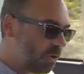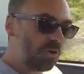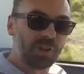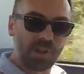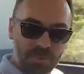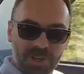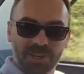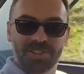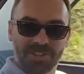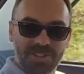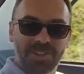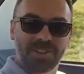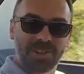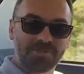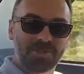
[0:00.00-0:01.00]
on apprécie
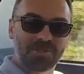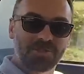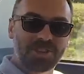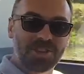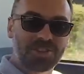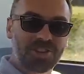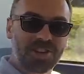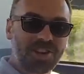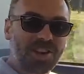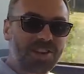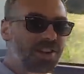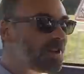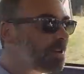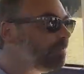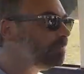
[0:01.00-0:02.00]
également de voyager à
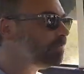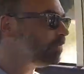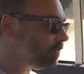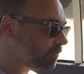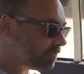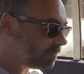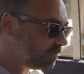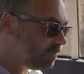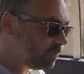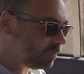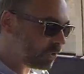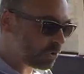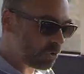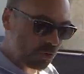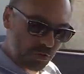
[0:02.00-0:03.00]
l'arrière.
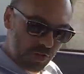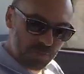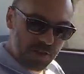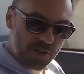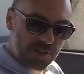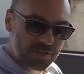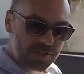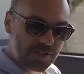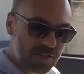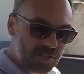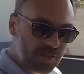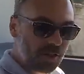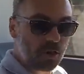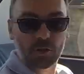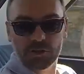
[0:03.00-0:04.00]
Donc on est bien
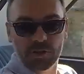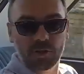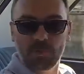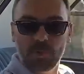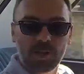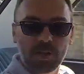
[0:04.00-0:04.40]
installé. Alors c'est comme